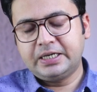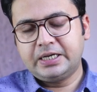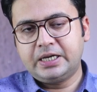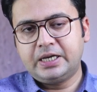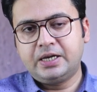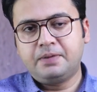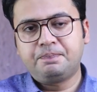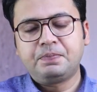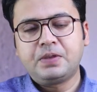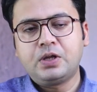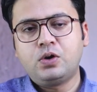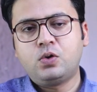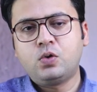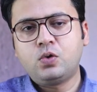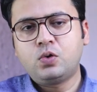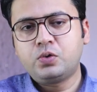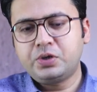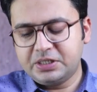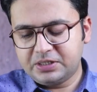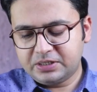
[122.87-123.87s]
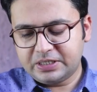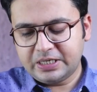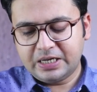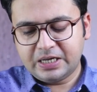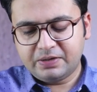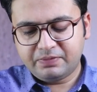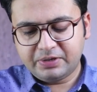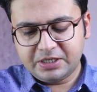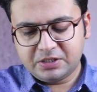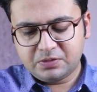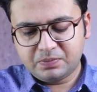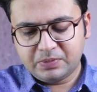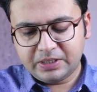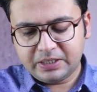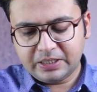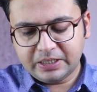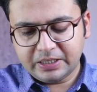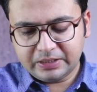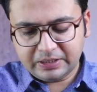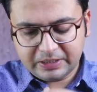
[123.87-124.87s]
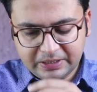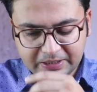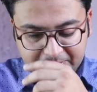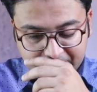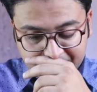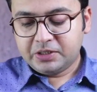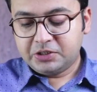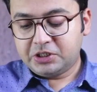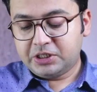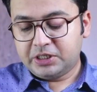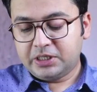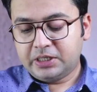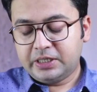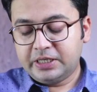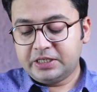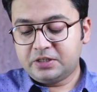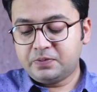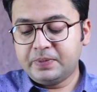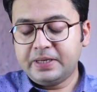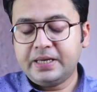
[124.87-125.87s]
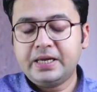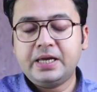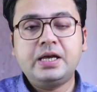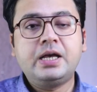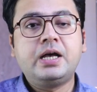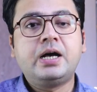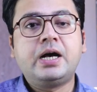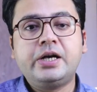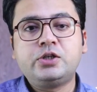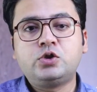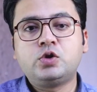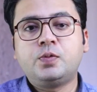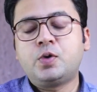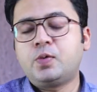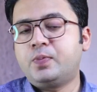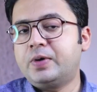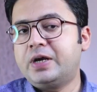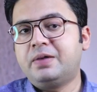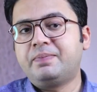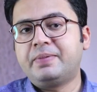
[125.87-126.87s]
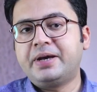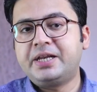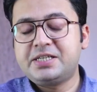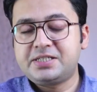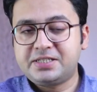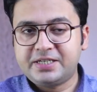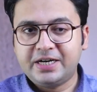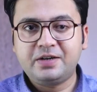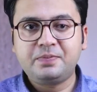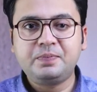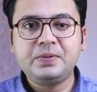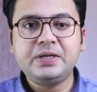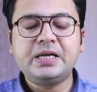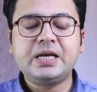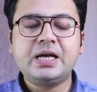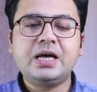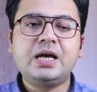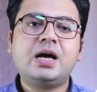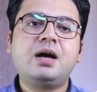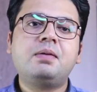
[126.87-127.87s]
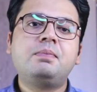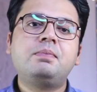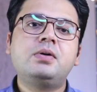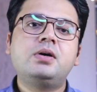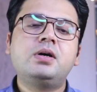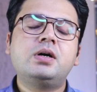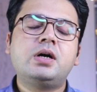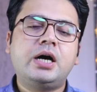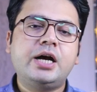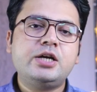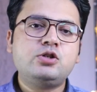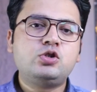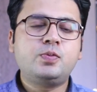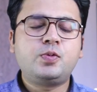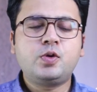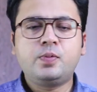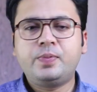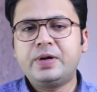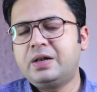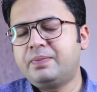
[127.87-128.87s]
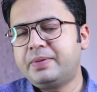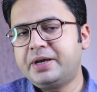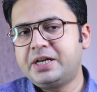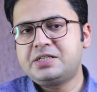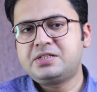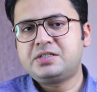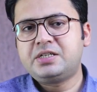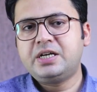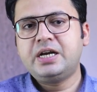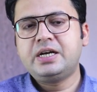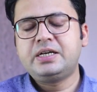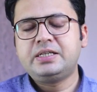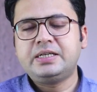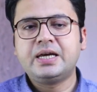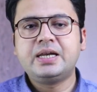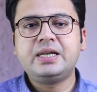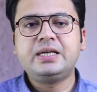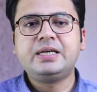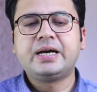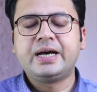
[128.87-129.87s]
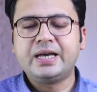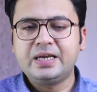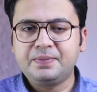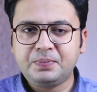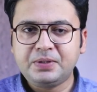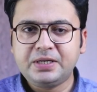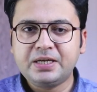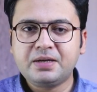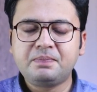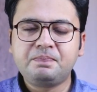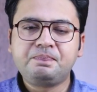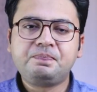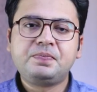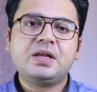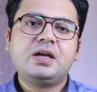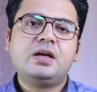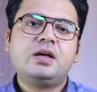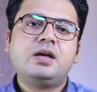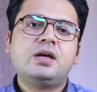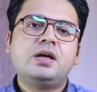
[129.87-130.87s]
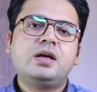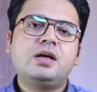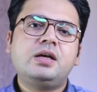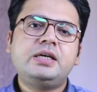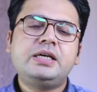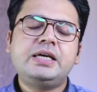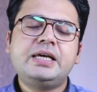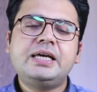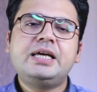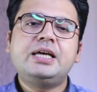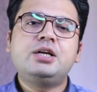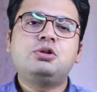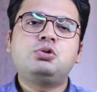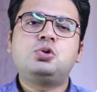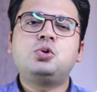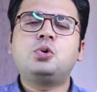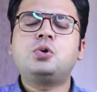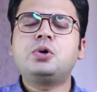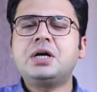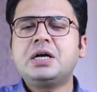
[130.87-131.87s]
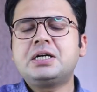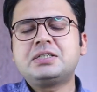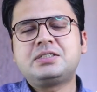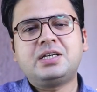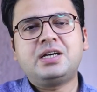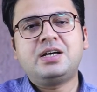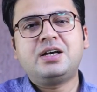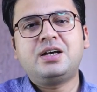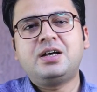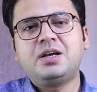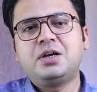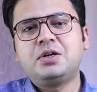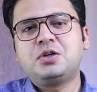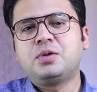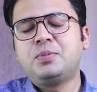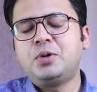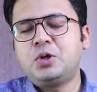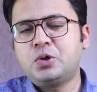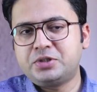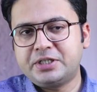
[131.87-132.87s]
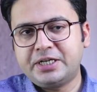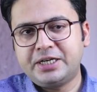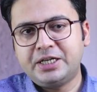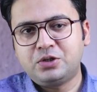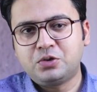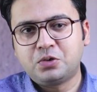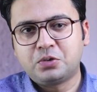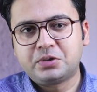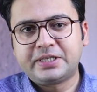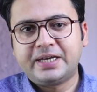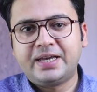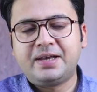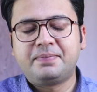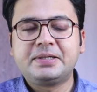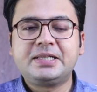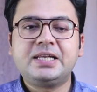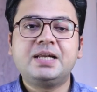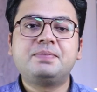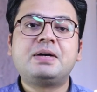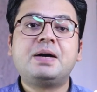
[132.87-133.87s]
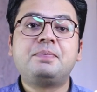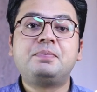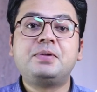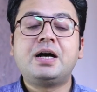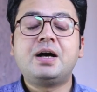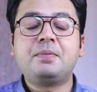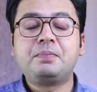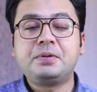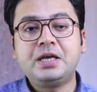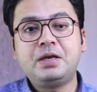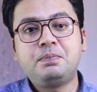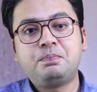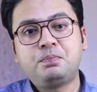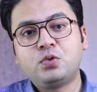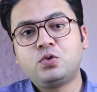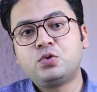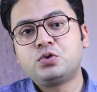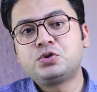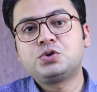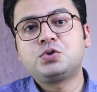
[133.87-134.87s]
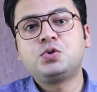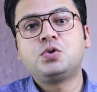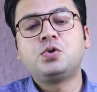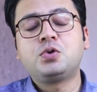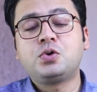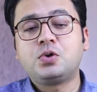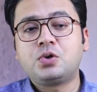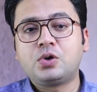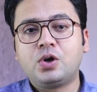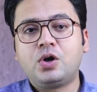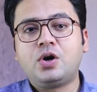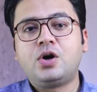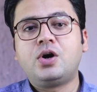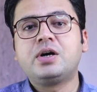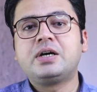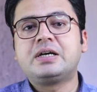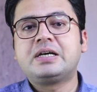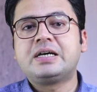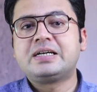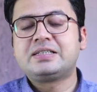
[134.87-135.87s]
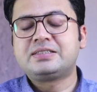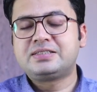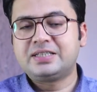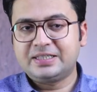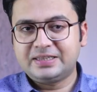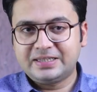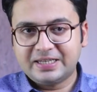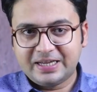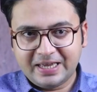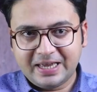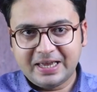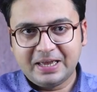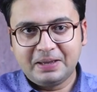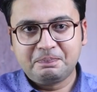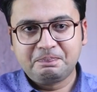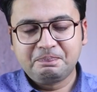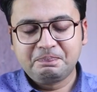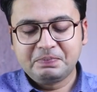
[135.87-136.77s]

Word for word: गया है और इसके अलावा इसमें क्या था जी इसमें आइजोप्रोपाइल माइरिस्टेट भी है अब आइजोप्रोपाइल माइरिस्टेट यानी आई ये थोड़ा सा कमिडोजैनिक होता है मतलब आप, आपके पोर्स को क्लॉग कर सकता है